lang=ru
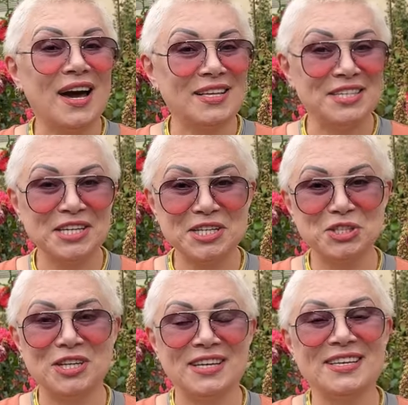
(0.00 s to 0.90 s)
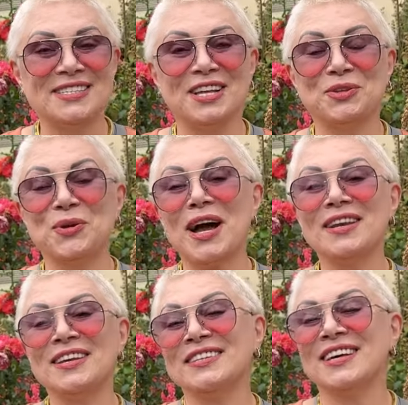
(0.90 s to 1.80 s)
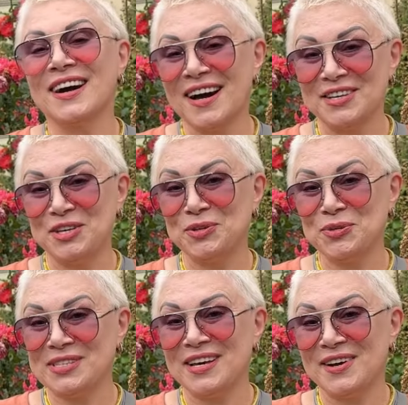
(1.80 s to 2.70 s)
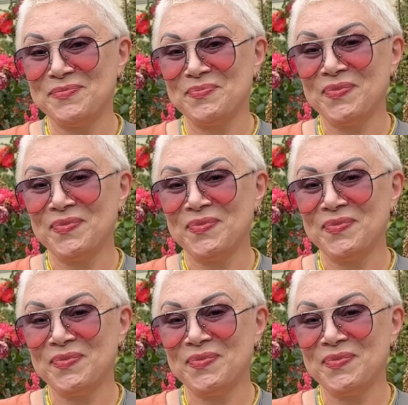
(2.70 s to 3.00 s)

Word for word: одежды из натуральных тканей, друзья.